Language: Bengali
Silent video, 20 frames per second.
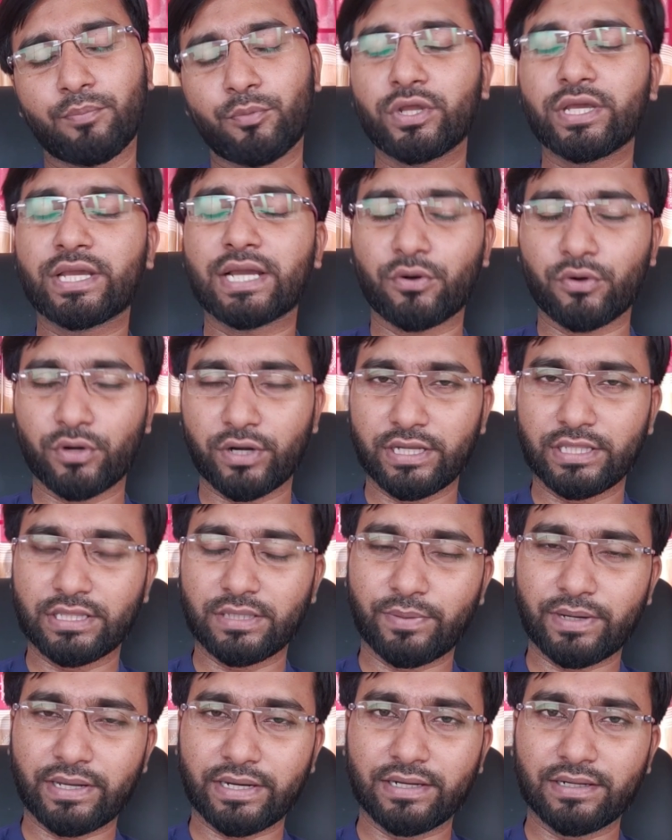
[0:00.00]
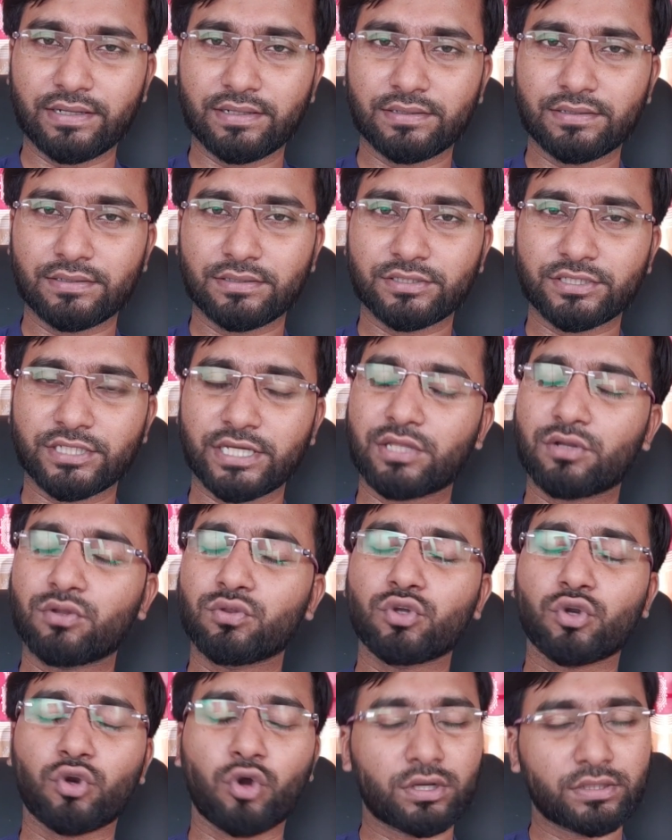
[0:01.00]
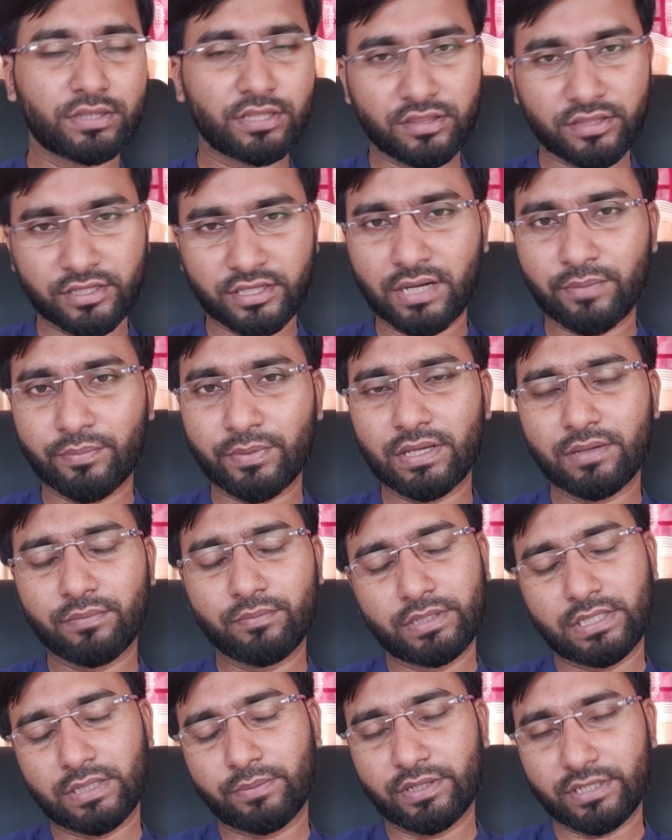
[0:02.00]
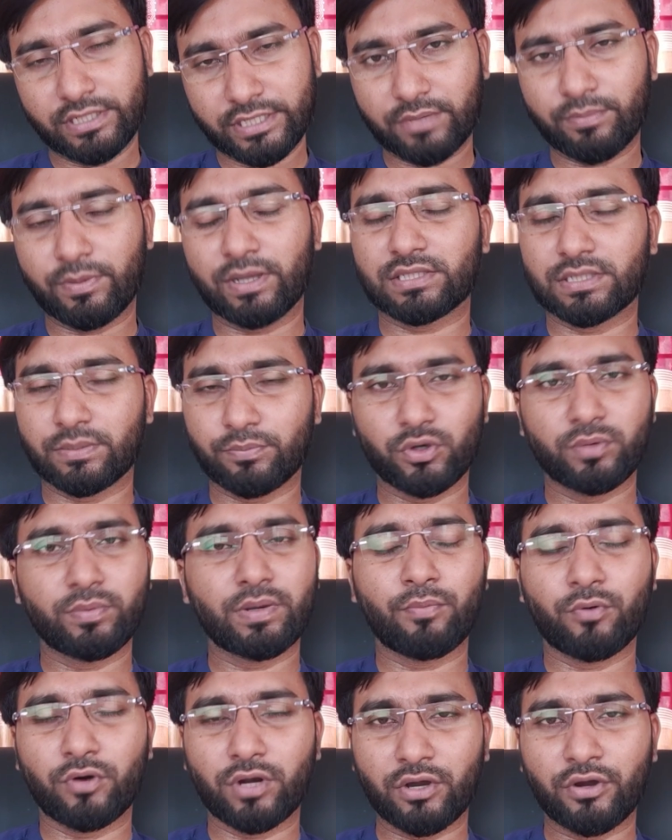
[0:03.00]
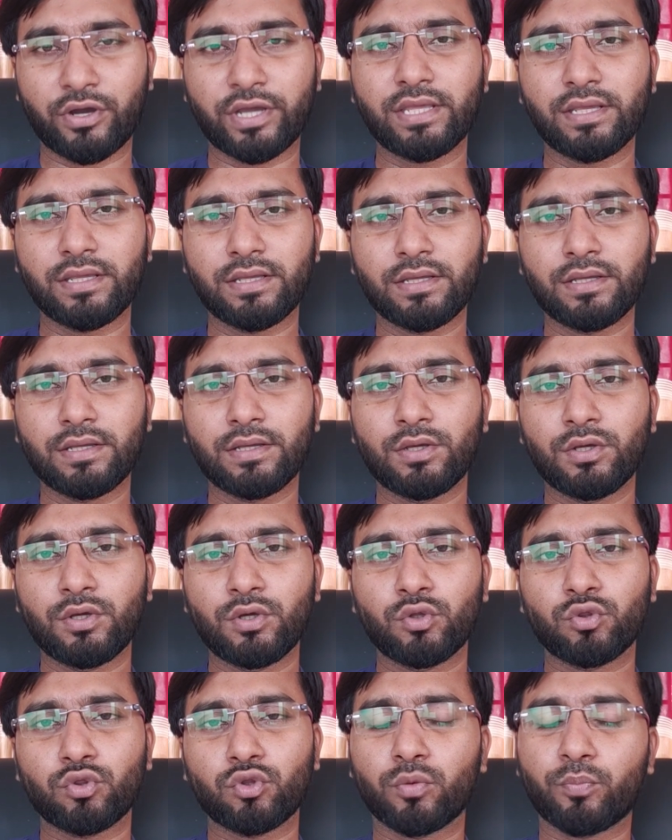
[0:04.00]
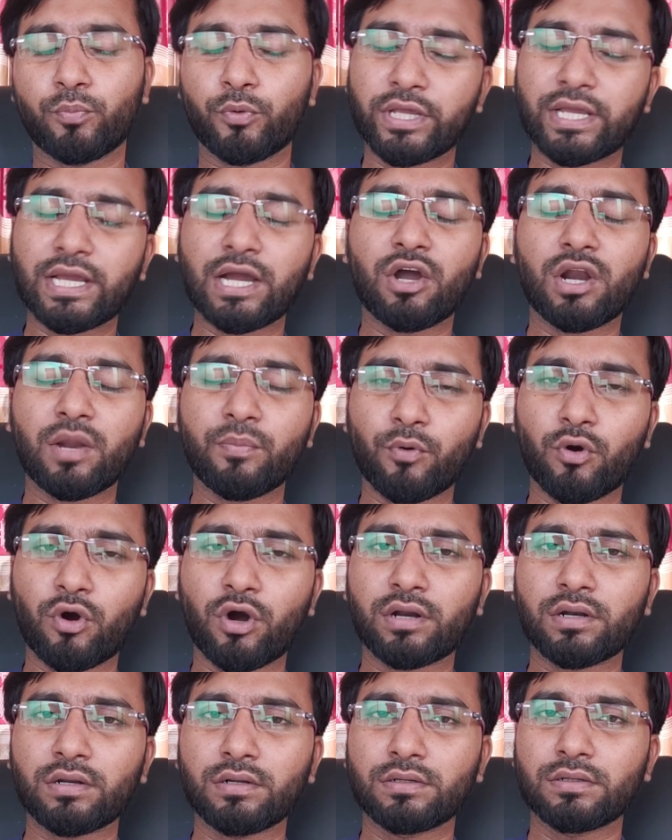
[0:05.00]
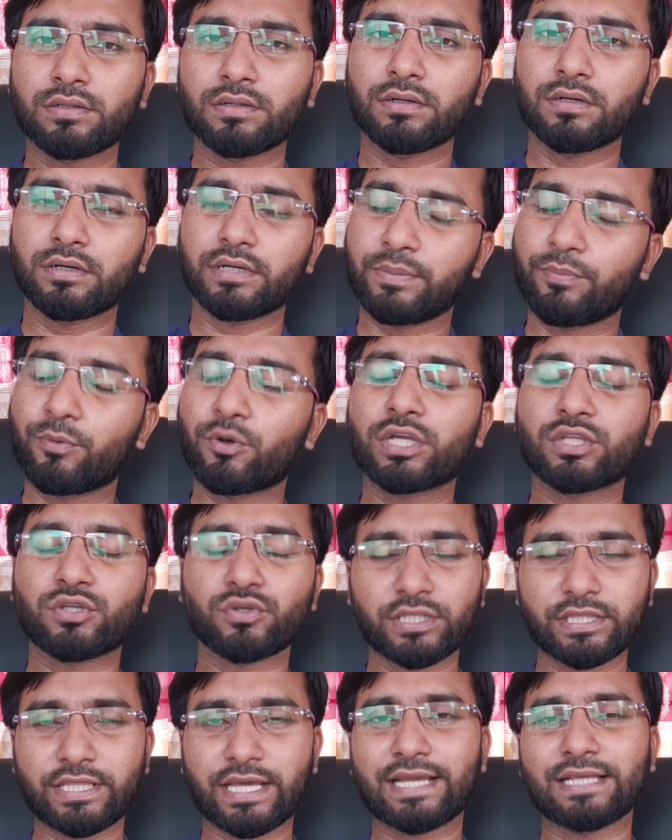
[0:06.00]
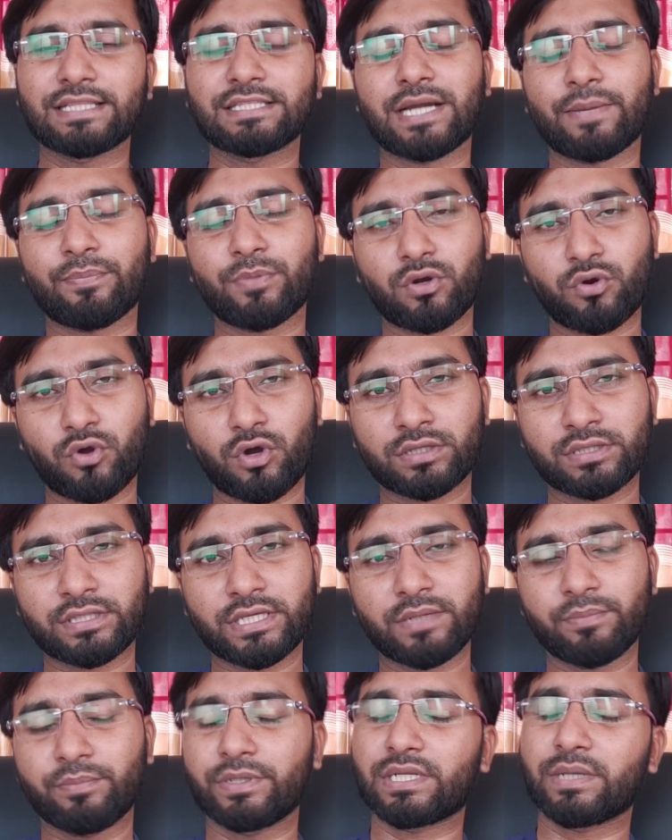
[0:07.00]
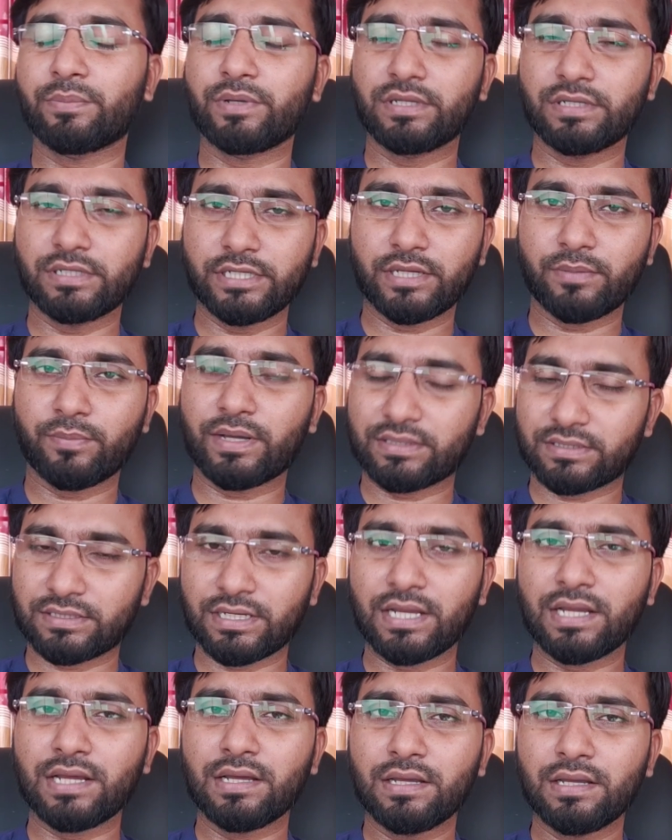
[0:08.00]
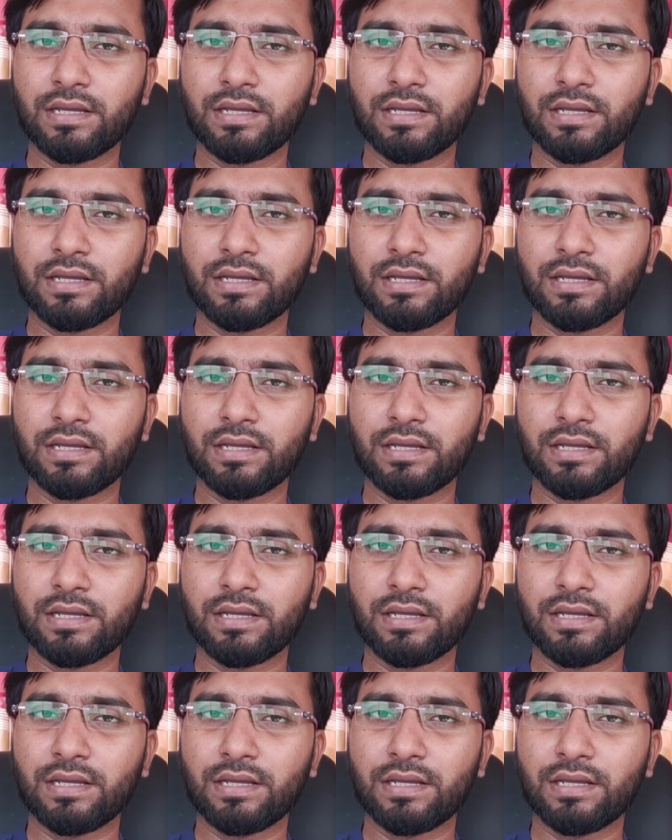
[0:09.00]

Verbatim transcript: পরীক্ষা করে নিতে পারেন সাধারণত রক্তের সিরামে ভিটামিন ডি এর মাত্রা পরিমাপ করা হয় তো পরীক্ষা করার পর রিপোর্টে যদি দেখেন যে আপনার রক্তে ভিটামিন ডি এর মাত্রা